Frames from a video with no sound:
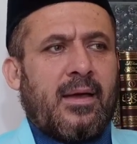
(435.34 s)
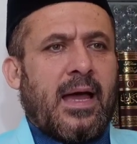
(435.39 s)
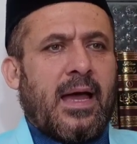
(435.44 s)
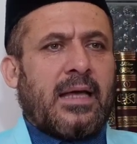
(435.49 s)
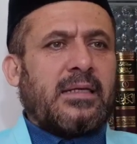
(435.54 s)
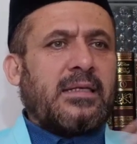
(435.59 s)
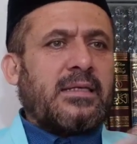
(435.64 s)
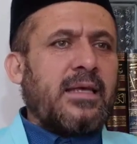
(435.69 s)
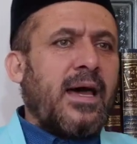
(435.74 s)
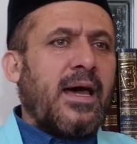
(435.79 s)

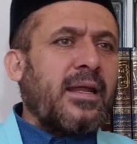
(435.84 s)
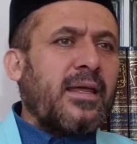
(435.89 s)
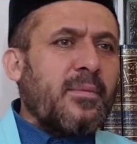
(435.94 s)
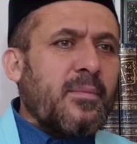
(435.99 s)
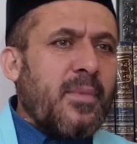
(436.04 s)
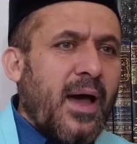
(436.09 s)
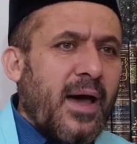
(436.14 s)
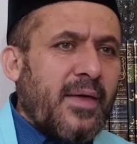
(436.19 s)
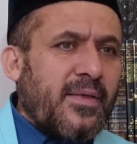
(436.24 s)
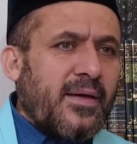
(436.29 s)
السارق
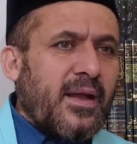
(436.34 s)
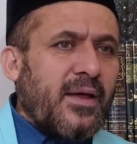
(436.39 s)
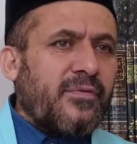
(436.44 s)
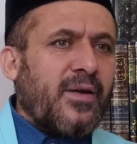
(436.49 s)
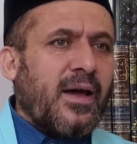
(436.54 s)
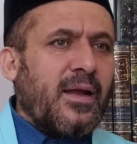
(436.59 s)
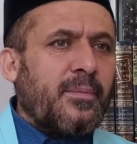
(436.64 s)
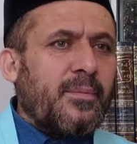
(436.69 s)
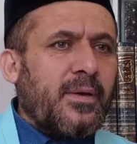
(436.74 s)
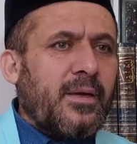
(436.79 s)
ماذا
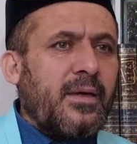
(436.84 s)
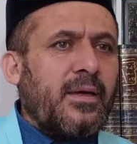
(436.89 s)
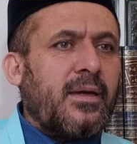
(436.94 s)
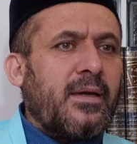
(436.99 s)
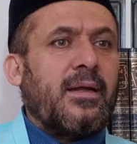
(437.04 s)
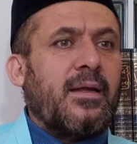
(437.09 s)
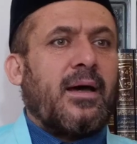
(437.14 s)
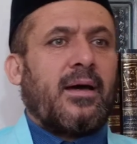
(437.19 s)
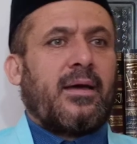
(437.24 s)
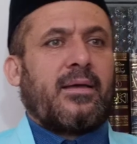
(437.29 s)
نفعل به
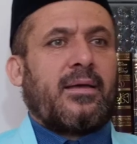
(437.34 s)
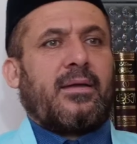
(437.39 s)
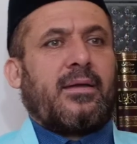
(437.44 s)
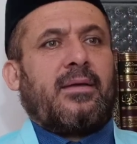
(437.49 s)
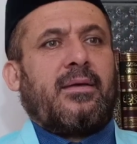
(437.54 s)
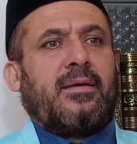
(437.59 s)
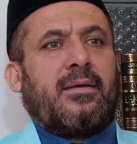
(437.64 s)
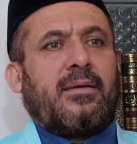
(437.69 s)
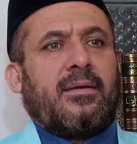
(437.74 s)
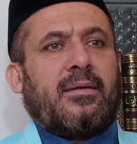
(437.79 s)
إلى آخره